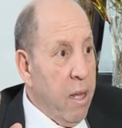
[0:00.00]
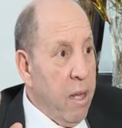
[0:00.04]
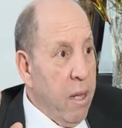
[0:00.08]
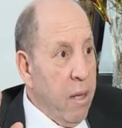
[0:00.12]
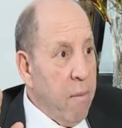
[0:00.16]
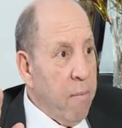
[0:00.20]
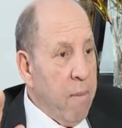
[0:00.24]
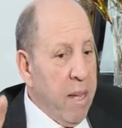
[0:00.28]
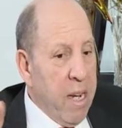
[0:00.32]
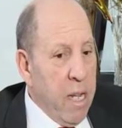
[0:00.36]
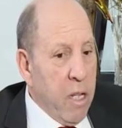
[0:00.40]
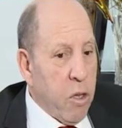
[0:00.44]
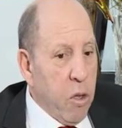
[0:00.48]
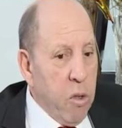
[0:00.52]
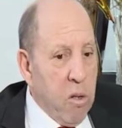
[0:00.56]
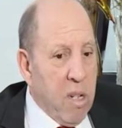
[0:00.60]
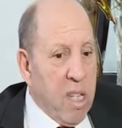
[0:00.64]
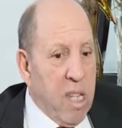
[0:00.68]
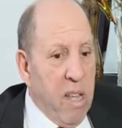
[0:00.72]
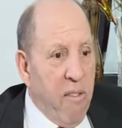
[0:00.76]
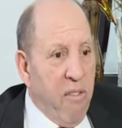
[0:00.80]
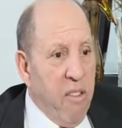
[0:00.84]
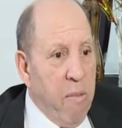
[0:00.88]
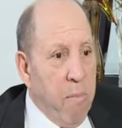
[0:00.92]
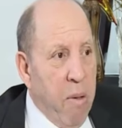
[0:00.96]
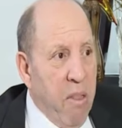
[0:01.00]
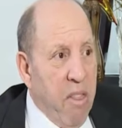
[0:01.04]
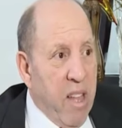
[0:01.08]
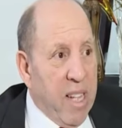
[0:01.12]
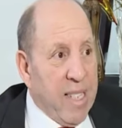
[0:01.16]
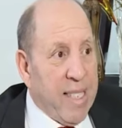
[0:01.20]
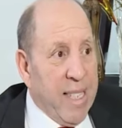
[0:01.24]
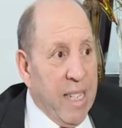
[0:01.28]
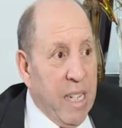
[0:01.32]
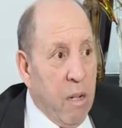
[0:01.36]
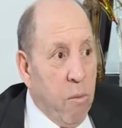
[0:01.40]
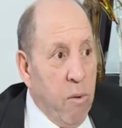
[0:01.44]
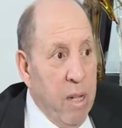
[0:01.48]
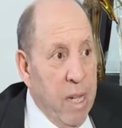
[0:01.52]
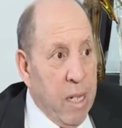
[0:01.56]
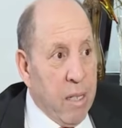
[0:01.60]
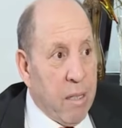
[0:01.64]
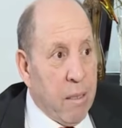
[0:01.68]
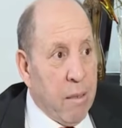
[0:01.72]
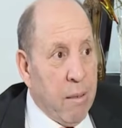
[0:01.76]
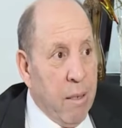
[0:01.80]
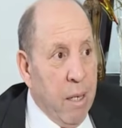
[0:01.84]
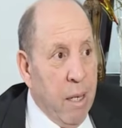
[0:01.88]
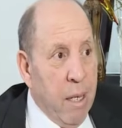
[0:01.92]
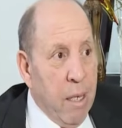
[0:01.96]
معناها تركيا في بضع
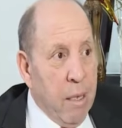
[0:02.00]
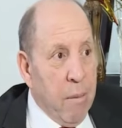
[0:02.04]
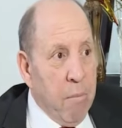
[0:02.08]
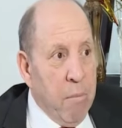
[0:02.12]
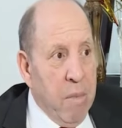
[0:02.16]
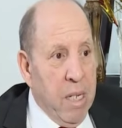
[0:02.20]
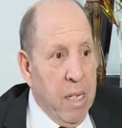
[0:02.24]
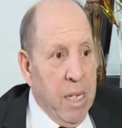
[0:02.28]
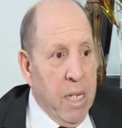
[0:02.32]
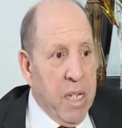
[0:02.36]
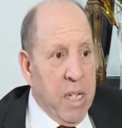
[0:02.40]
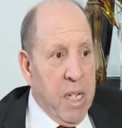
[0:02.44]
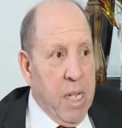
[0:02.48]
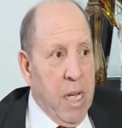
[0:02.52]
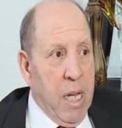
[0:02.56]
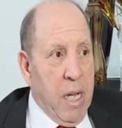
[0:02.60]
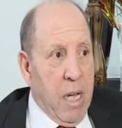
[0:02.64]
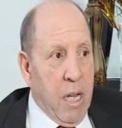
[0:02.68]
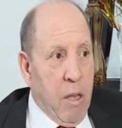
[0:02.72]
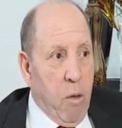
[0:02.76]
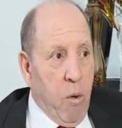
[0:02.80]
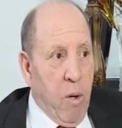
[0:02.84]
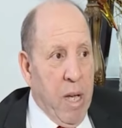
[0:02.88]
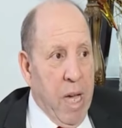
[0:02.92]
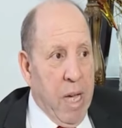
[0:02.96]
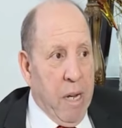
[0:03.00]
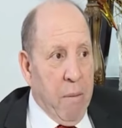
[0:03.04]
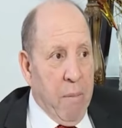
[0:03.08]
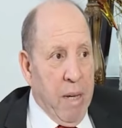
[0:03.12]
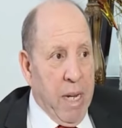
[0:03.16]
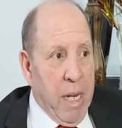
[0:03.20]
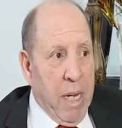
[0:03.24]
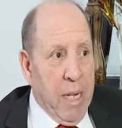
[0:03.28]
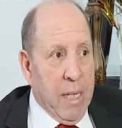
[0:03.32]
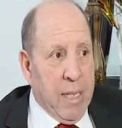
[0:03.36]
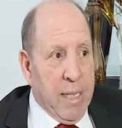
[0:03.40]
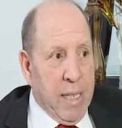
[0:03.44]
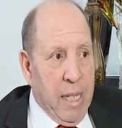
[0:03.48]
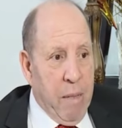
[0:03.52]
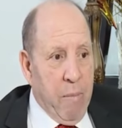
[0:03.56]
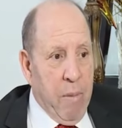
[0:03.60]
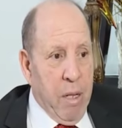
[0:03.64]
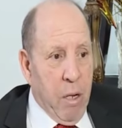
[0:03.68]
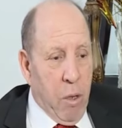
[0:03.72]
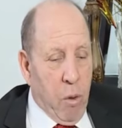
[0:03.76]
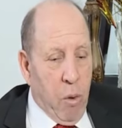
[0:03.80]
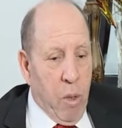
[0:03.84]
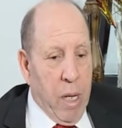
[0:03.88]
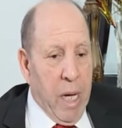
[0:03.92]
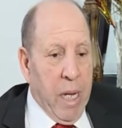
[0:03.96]
سنوات ملي جاء اردوغان معناها
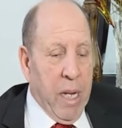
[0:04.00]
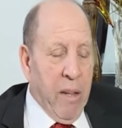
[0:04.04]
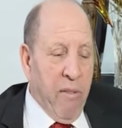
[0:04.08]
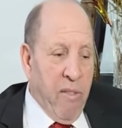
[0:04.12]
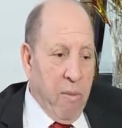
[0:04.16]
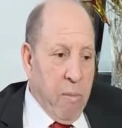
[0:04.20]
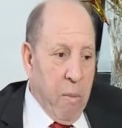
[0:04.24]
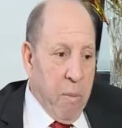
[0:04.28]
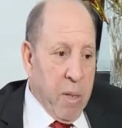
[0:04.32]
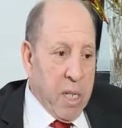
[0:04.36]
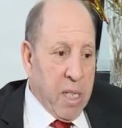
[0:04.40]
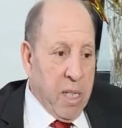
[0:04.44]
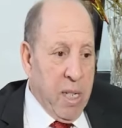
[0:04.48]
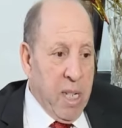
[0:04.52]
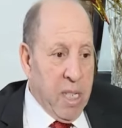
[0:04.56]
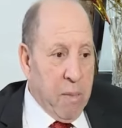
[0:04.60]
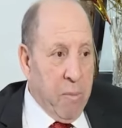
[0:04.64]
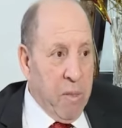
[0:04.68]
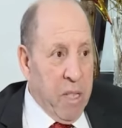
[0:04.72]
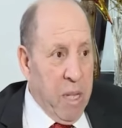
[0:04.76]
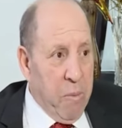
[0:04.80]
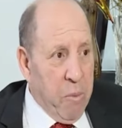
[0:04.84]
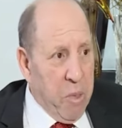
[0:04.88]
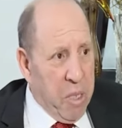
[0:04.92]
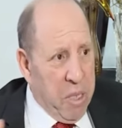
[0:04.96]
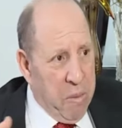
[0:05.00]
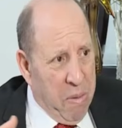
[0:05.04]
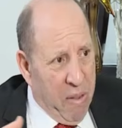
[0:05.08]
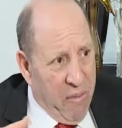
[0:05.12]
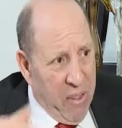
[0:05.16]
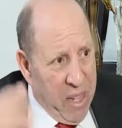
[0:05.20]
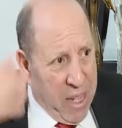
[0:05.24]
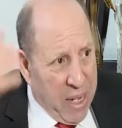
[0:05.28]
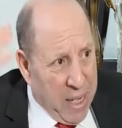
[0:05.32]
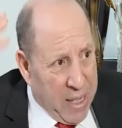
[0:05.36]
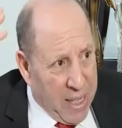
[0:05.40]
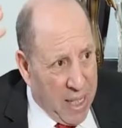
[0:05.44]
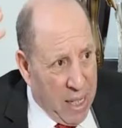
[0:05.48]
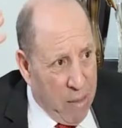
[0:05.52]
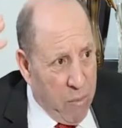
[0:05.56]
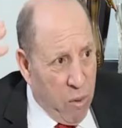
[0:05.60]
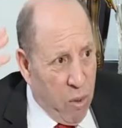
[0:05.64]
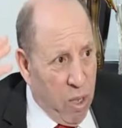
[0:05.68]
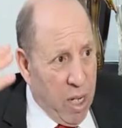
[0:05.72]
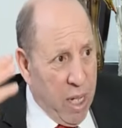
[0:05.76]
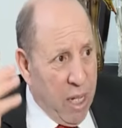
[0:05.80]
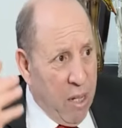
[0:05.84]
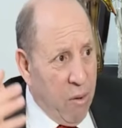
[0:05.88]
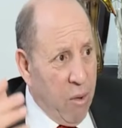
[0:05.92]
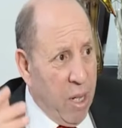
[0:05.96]
الاسلامي اردوغان فما برشا ناس ما تحبوش فيها انا اسلامي
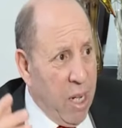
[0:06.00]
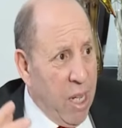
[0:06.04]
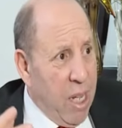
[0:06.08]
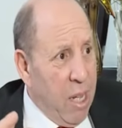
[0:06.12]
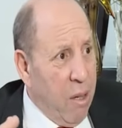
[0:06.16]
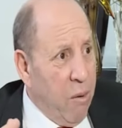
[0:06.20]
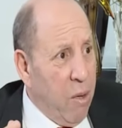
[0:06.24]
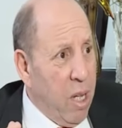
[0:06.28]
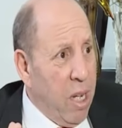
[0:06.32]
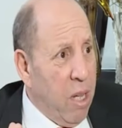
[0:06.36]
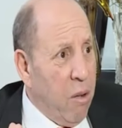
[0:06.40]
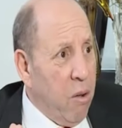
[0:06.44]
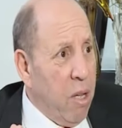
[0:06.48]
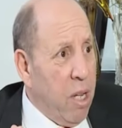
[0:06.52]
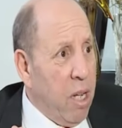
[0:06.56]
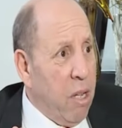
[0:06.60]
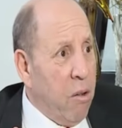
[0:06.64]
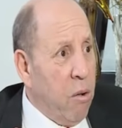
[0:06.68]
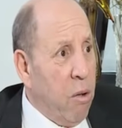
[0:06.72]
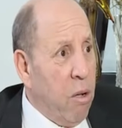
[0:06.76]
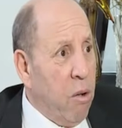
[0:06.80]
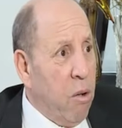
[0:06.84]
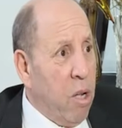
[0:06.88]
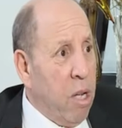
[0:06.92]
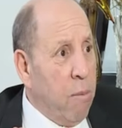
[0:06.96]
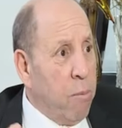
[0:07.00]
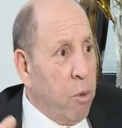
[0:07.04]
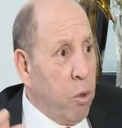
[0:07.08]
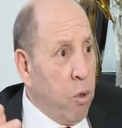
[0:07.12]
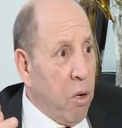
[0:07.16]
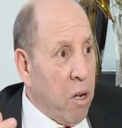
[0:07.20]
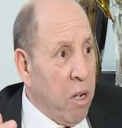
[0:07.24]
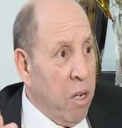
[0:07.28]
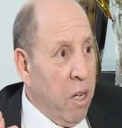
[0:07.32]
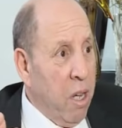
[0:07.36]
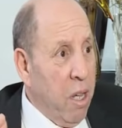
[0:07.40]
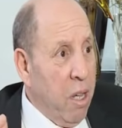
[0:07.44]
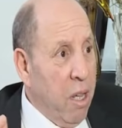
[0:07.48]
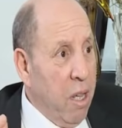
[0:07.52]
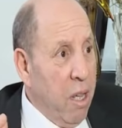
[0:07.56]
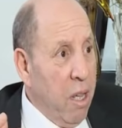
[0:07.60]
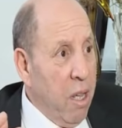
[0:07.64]
ولا ولا ولا ولا, ولا, ولا مطورن